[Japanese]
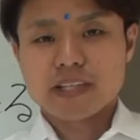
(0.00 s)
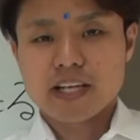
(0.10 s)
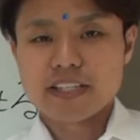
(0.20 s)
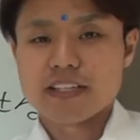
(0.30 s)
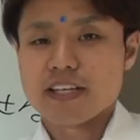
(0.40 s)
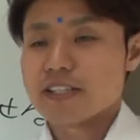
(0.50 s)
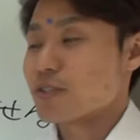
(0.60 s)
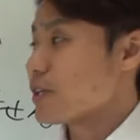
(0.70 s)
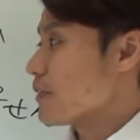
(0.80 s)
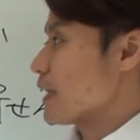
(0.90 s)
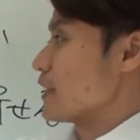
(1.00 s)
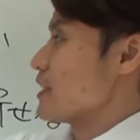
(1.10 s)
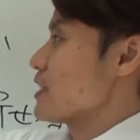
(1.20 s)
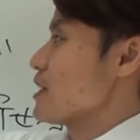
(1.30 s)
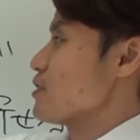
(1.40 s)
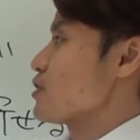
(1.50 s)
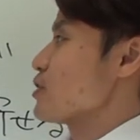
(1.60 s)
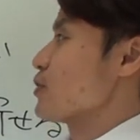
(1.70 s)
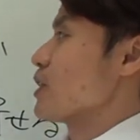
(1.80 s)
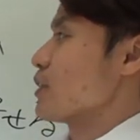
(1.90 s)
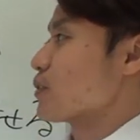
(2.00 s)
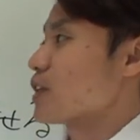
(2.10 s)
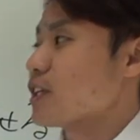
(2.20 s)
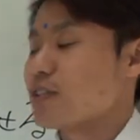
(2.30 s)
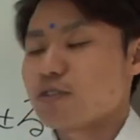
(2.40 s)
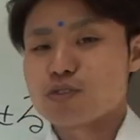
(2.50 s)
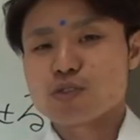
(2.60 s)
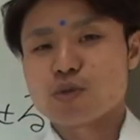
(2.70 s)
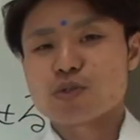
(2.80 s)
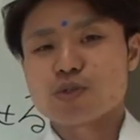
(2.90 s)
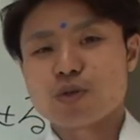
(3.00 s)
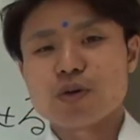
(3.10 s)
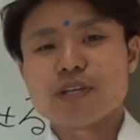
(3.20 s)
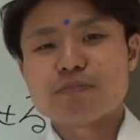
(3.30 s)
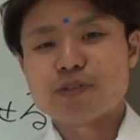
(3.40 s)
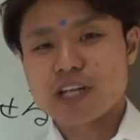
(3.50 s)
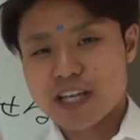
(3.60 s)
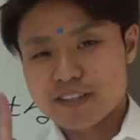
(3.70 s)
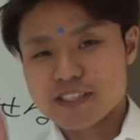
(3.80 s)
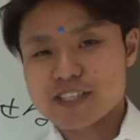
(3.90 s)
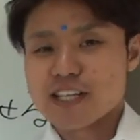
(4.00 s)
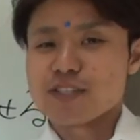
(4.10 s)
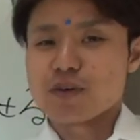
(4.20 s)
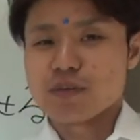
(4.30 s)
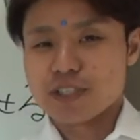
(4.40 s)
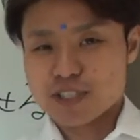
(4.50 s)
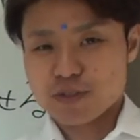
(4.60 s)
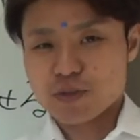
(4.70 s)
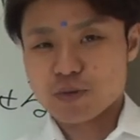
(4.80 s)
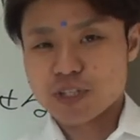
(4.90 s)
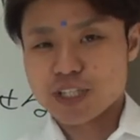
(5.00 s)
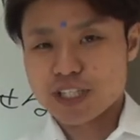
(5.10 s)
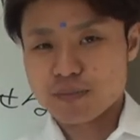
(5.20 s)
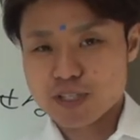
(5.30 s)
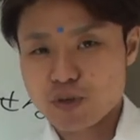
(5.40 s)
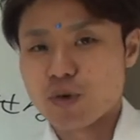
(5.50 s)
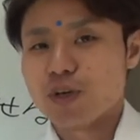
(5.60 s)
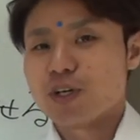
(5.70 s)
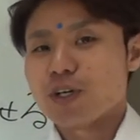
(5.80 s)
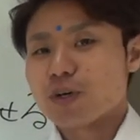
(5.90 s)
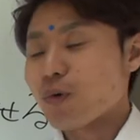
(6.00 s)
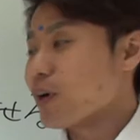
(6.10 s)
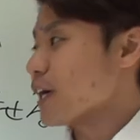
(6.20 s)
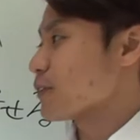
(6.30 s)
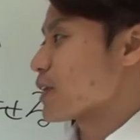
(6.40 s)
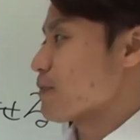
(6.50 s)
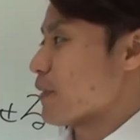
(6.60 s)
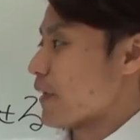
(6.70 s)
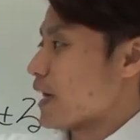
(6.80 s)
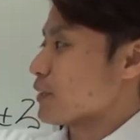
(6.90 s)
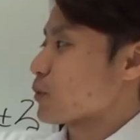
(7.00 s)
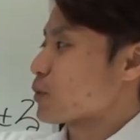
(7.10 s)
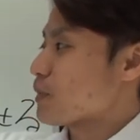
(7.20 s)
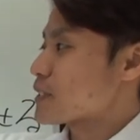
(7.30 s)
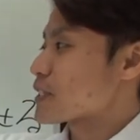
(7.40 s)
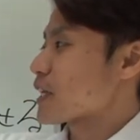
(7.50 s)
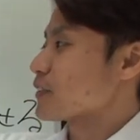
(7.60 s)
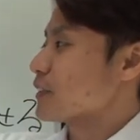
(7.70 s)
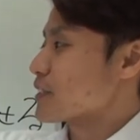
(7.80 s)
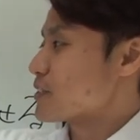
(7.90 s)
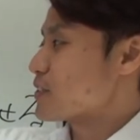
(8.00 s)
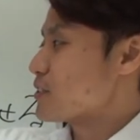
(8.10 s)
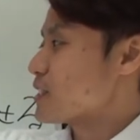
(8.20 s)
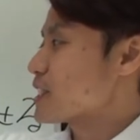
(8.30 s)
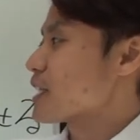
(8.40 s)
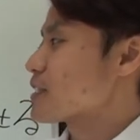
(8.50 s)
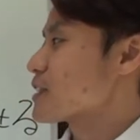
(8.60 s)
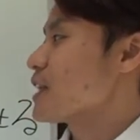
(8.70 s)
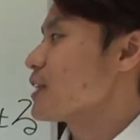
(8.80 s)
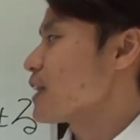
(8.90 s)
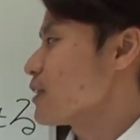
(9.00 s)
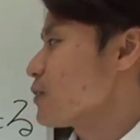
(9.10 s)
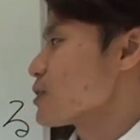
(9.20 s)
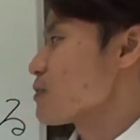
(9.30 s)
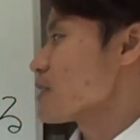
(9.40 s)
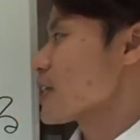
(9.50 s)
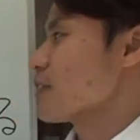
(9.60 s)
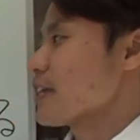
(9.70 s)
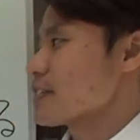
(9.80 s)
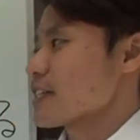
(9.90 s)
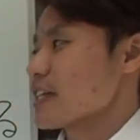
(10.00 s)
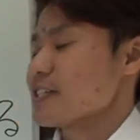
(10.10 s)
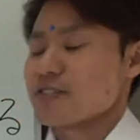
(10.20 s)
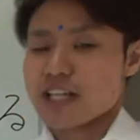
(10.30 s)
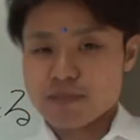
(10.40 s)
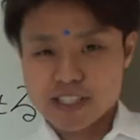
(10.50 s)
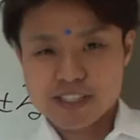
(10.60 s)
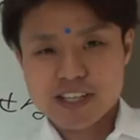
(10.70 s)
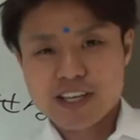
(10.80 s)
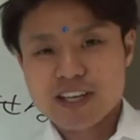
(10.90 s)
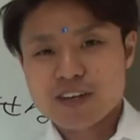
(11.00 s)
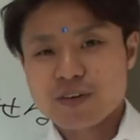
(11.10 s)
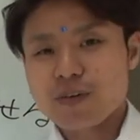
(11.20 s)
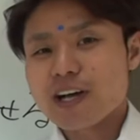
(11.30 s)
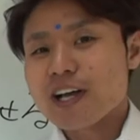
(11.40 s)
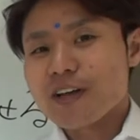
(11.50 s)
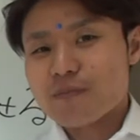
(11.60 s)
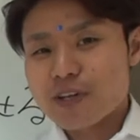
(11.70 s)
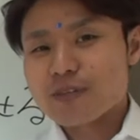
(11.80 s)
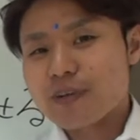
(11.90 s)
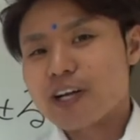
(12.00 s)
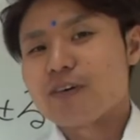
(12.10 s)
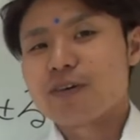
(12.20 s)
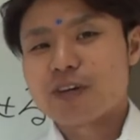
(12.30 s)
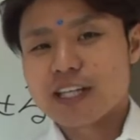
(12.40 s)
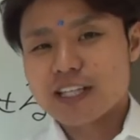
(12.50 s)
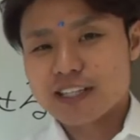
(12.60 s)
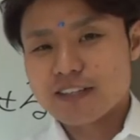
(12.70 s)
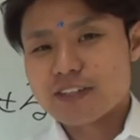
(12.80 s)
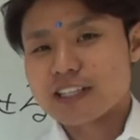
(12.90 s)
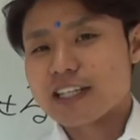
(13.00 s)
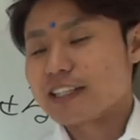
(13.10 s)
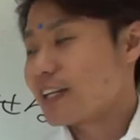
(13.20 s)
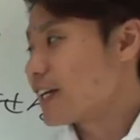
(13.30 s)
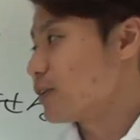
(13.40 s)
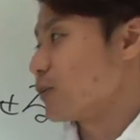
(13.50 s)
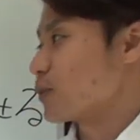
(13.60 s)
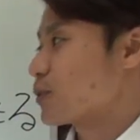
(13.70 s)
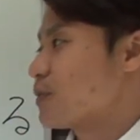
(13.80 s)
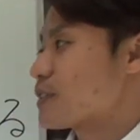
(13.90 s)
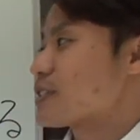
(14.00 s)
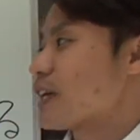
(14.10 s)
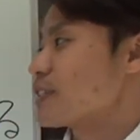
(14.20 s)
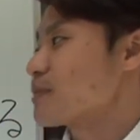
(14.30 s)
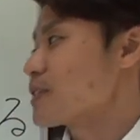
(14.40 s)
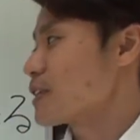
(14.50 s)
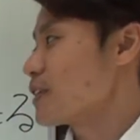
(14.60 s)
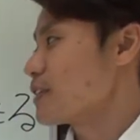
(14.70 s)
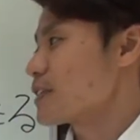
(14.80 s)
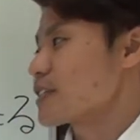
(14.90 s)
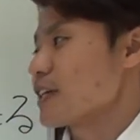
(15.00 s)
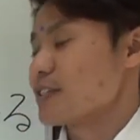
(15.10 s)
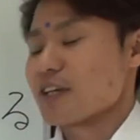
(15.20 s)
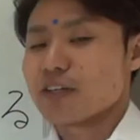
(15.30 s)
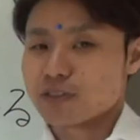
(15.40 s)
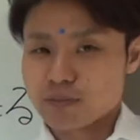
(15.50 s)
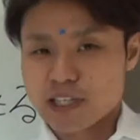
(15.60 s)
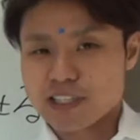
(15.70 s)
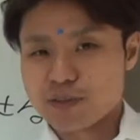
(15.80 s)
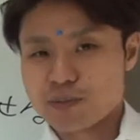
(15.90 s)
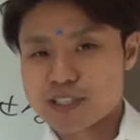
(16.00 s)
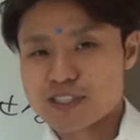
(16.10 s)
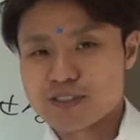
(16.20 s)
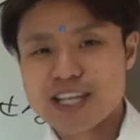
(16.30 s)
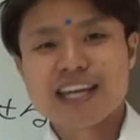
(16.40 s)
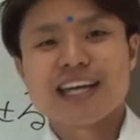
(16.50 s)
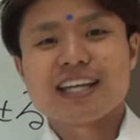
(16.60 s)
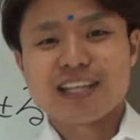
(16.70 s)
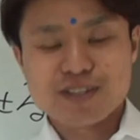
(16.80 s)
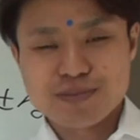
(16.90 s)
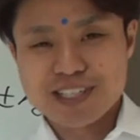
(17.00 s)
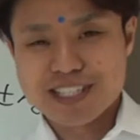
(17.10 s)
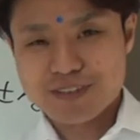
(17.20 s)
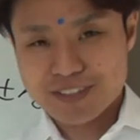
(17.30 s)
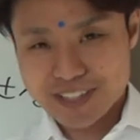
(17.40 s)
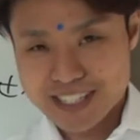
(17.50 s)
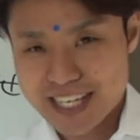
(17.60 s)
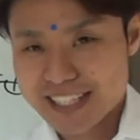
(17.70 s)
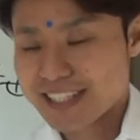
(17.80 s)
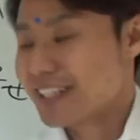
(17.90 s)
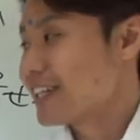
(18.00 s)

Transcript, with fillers: い、えー、それでは2014年の金運上昇の1分間エクササイズを一緒に行っていきましょう。今回のテーマは特別企画です。11月限定のスペシャルエクササイズになります。これはメルマガをご覧になっている方だけの特別なスペシャルエクササイズが含まれておりますので、楽しみにしておいてください。